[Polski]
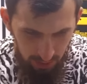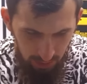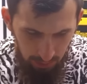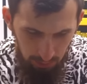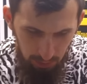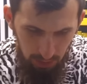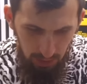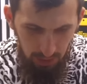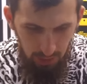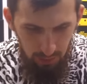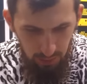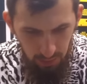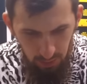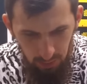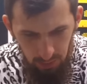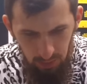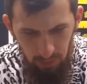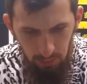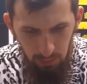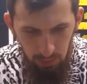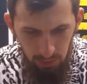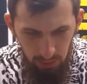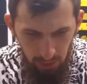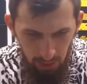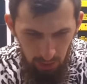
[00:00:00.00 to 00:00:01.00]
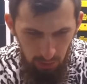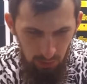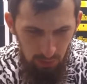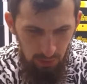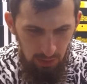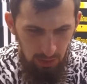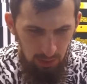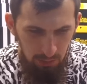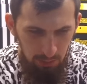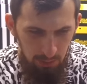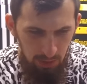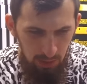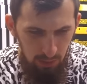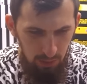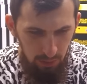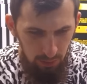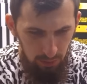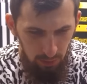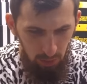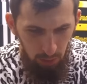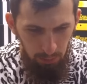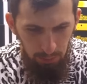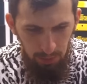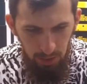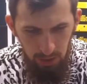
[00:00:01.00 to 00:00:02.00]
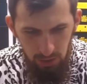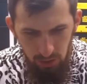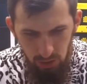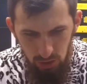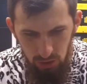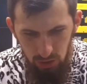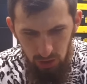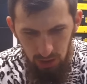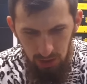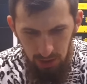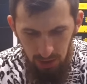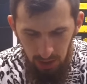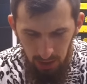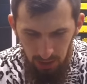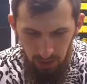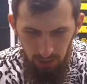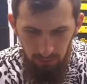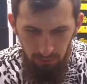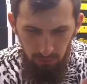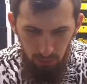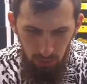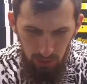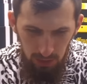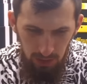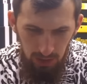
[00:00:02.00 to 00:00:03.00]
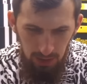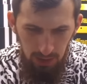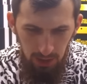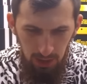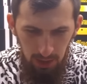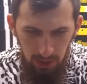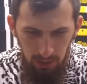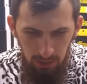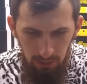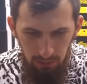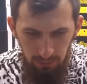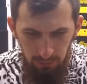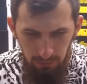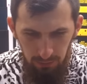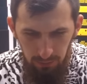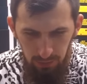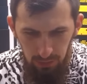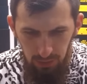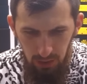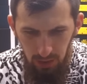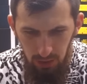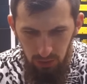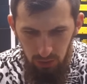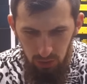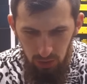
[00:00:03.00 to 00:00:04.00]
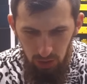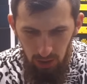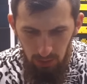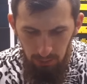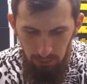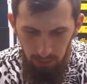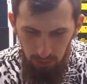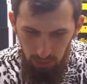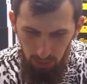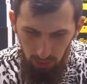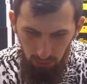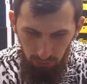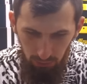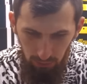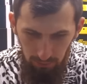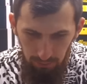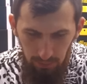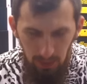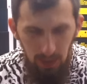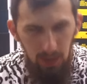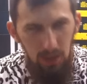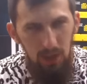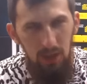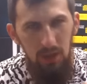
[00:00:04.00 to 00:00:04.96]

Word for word: tam był taki system oddający niby stopie część energii wkładanej w zgięcie podeszwy.